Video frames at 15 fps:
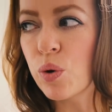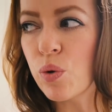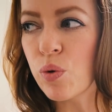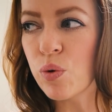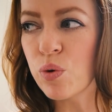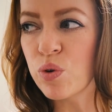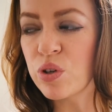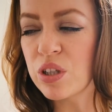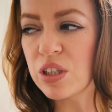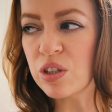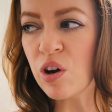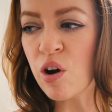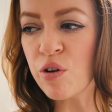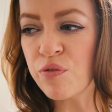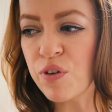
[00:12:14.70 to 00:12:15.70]
Und
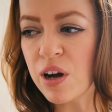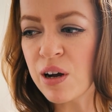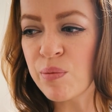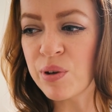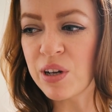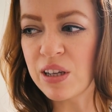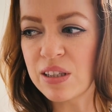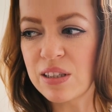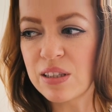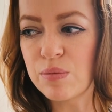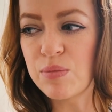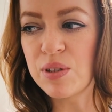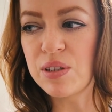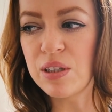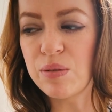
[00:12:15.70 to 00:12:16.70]
ich hoffe aber, dass es
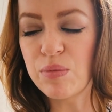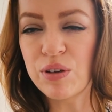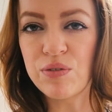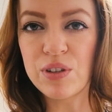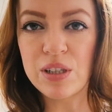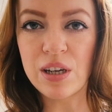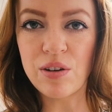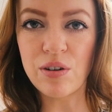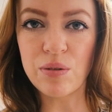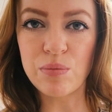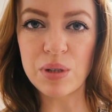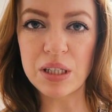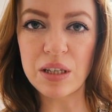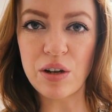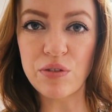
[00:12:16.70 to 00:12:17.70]
mit dem Gewitter noch ein
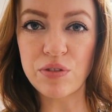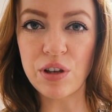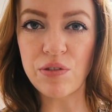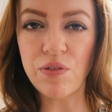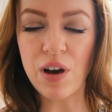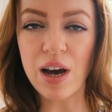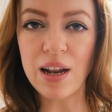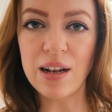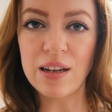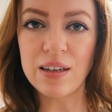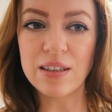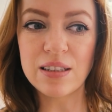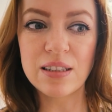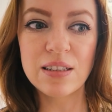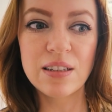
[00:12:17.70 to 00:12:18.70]
bisschen auf sich warten
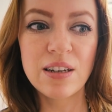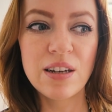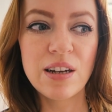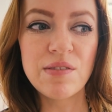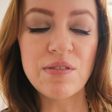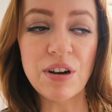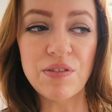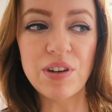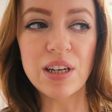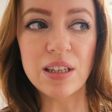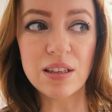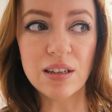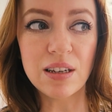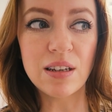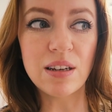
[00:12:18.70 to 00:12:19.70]
lässt, weil wir
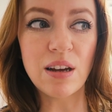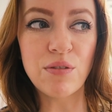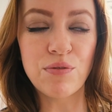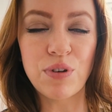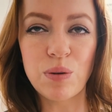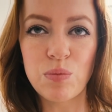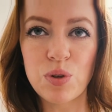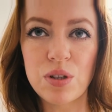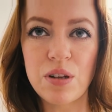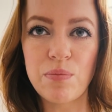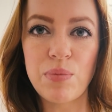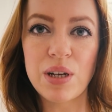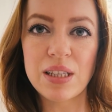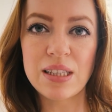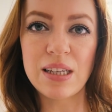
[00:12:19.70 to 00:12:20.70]
echt dringend anfangen müssen,
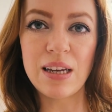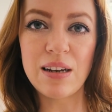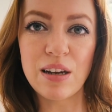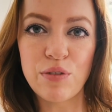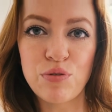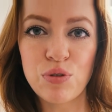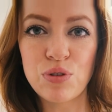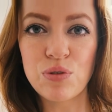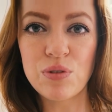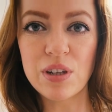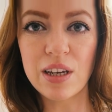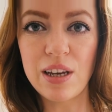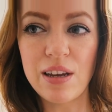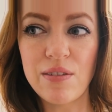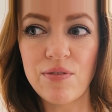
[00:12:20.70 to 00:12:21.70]
ein paar Szenen dafür zu
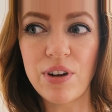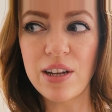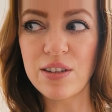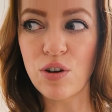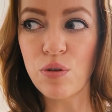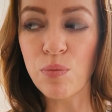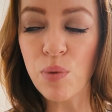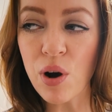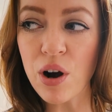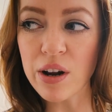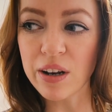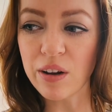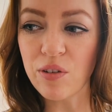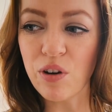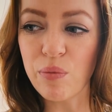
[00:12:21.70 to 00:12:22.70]
drehen, weil ich auch
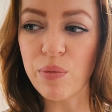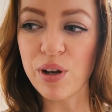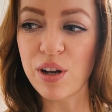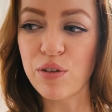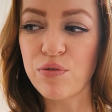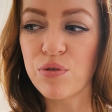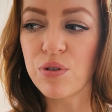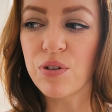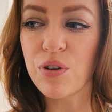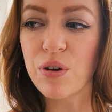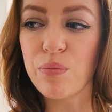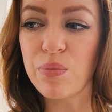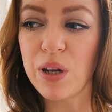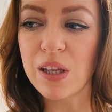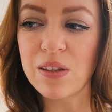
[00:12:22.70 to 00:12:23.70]
morgen dann nochmal dafür
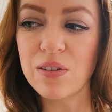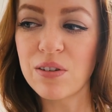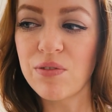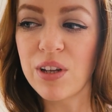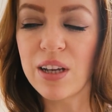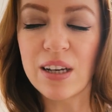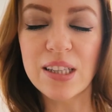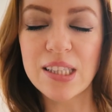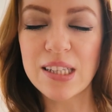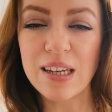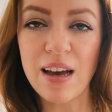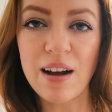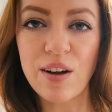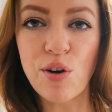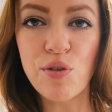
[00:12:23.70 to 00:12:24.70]
komplett irgendwie den ganzen
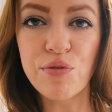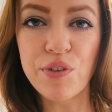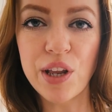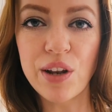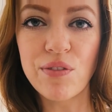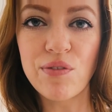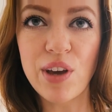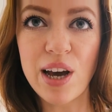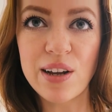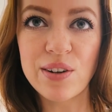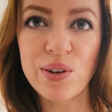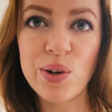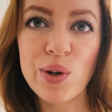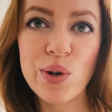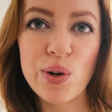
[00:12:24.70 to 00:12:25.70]
Tag aufwenden
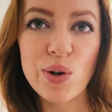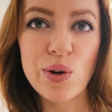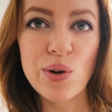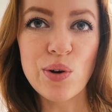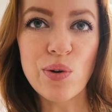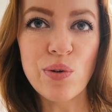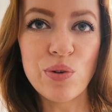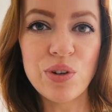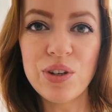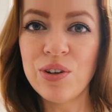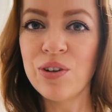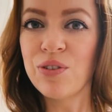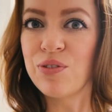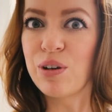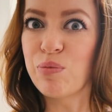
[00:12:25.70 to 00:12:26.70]
werde. Und
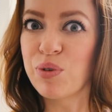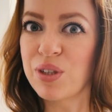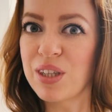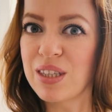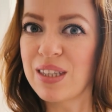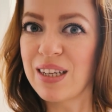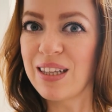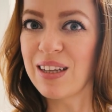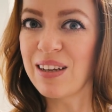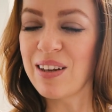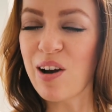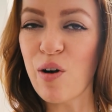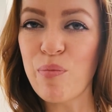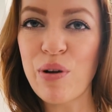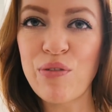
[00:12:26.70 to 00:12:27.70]
irgendwann muss das Ding dann
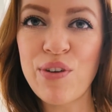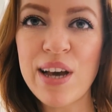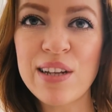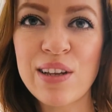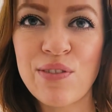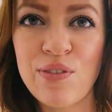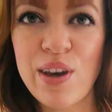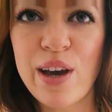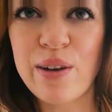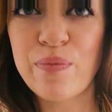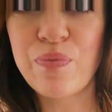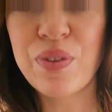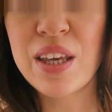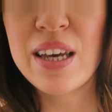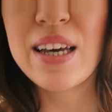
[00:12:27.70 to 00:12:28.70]
ja auch mal fertig werden.